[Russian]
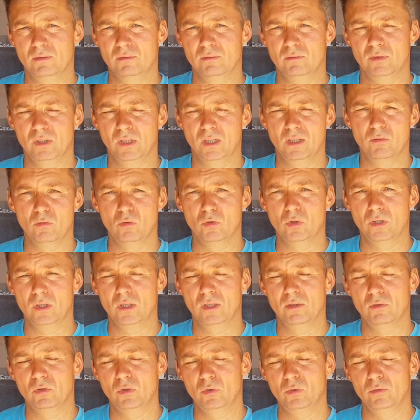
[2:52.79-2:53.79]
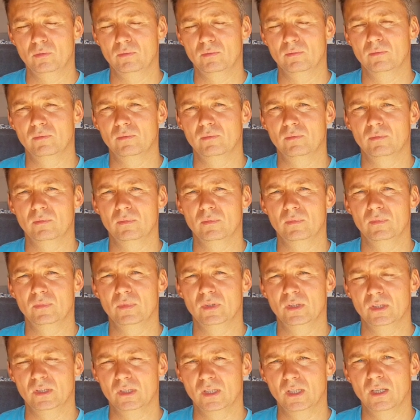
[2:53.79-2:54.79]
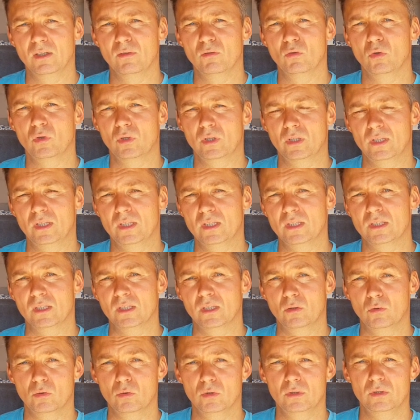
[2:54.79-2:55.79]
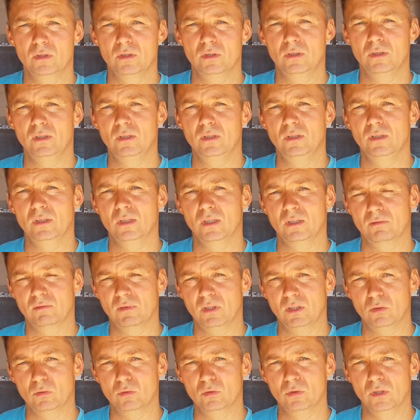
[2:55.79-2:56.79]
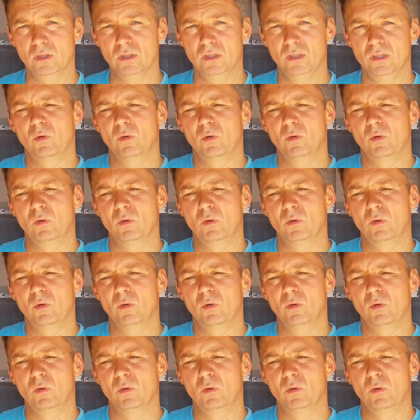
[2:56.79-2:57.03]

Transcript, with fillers: Договоры, говорю, договоры есть на год и на два года.